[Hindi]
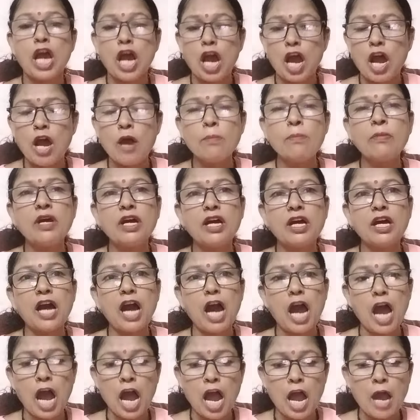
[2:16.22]
हम
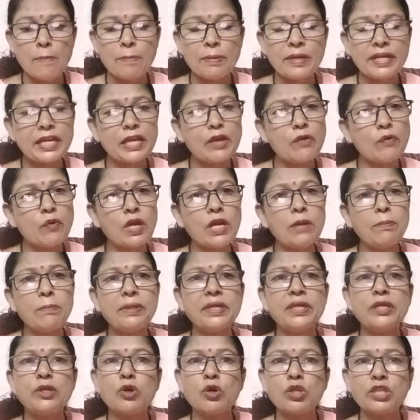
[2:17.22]
आप केवल
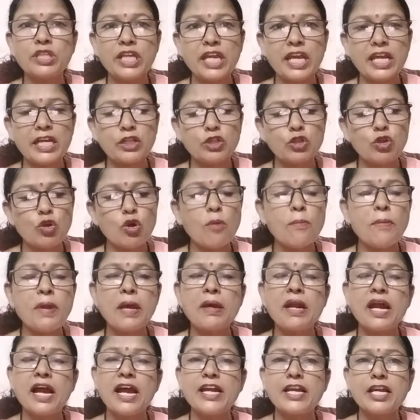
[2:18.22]
वीडियो देखते हो
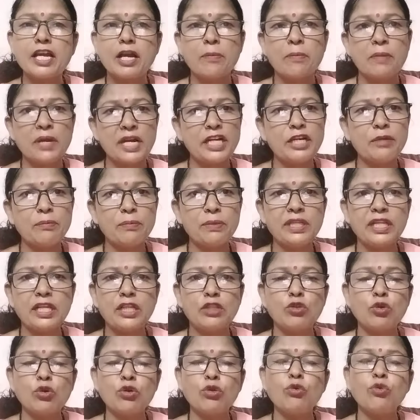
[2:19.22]
हमें राय कमेंट में
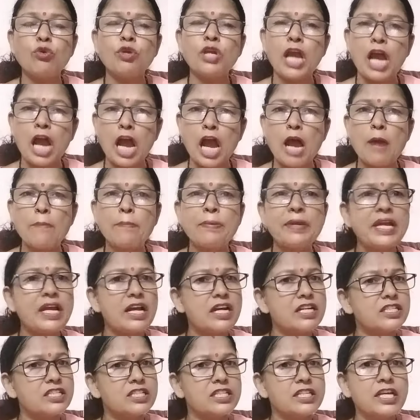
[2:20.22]
देते हो क्योंकि आप ही
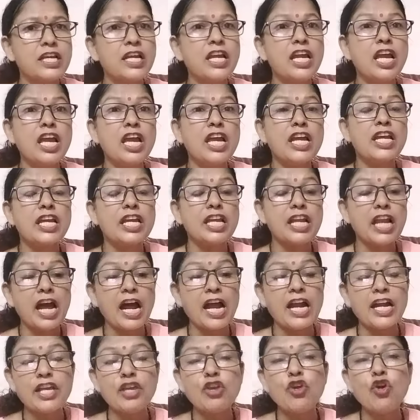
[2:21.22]
असली
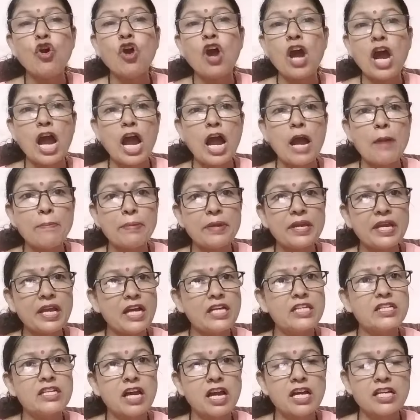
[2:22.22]
खिलाड़ी हो आप ही
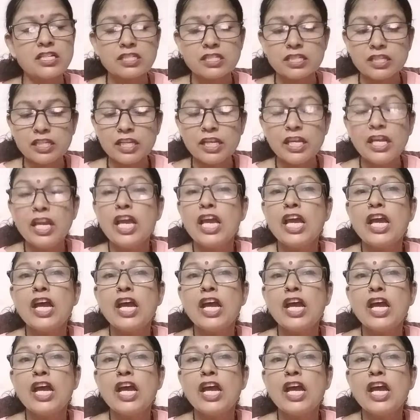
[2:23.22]
असली